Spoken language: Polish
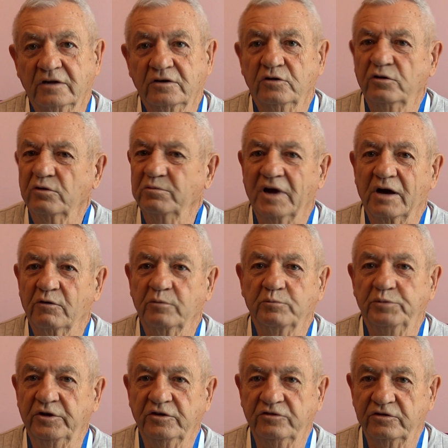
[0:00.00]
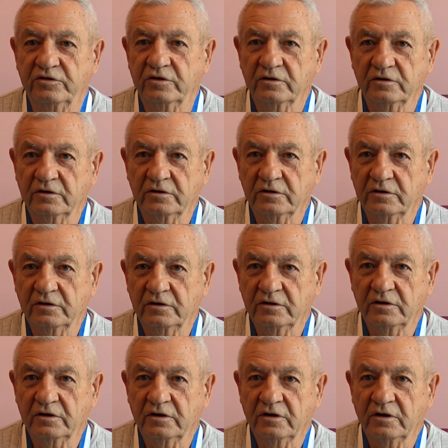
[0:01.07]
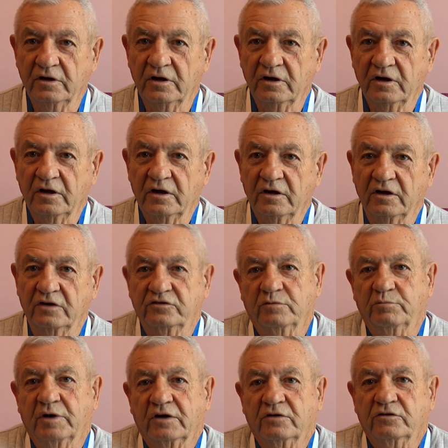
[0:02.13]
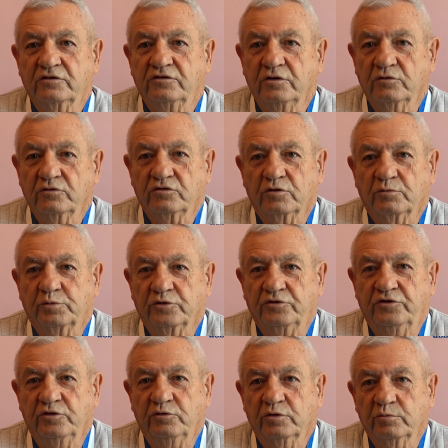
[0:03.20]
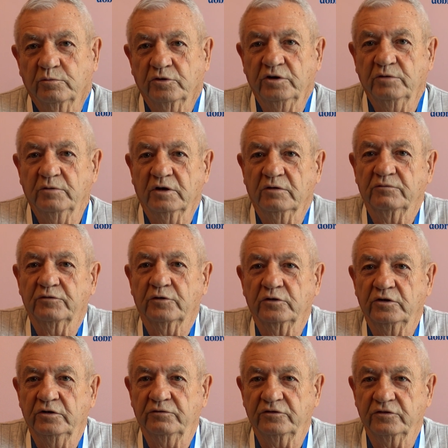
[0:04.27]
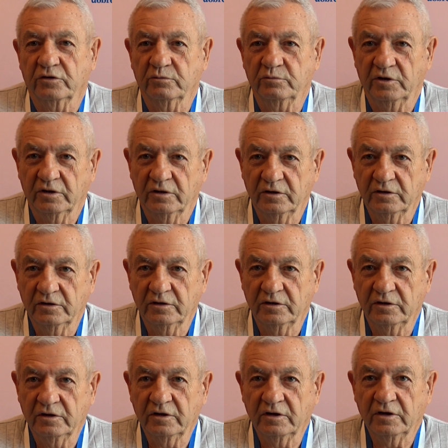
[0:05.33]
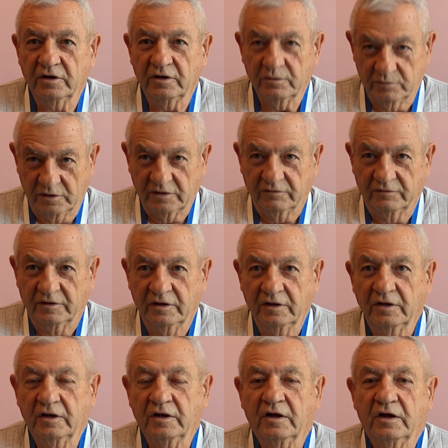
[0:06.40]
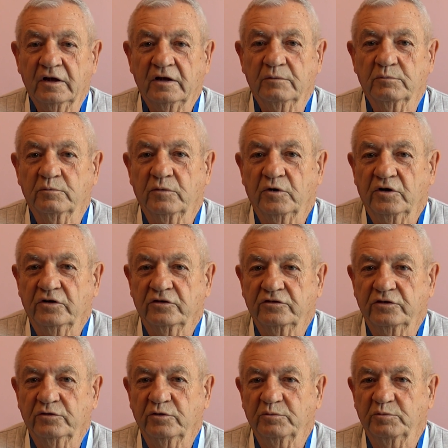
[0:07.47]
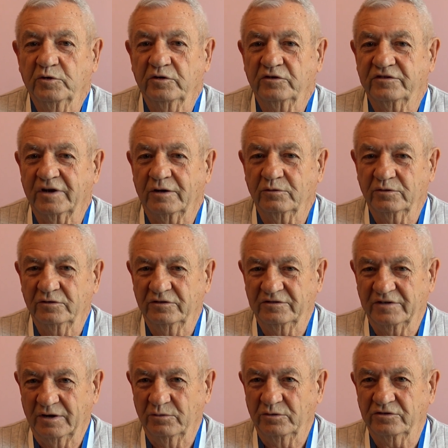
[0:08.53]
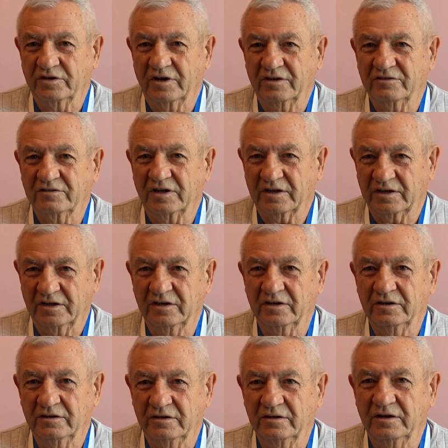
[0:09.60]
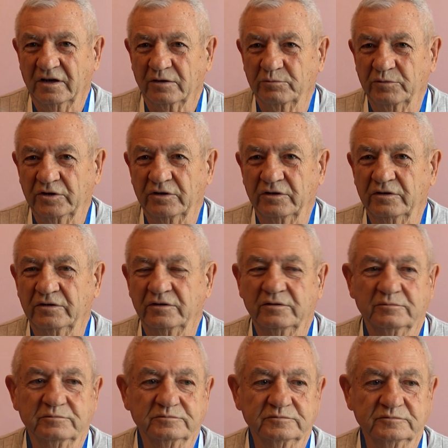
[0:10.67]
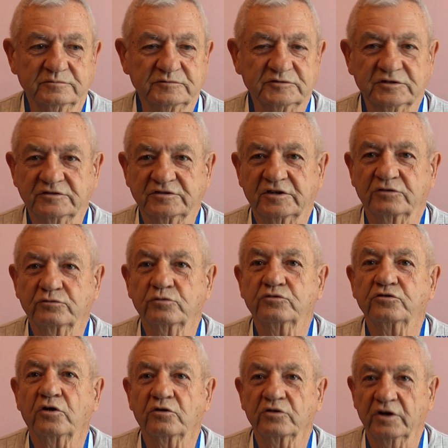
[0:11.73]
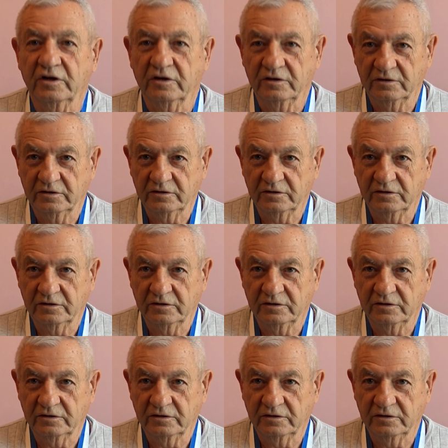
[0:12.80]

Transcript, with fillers: Ja nie lubiałem pić. Ja się bardzo ciężko pociłem, bo nie miałem wody w sobie. Prawda? Moje żyły były cały, cały czas takie jakby mm, zasuszone,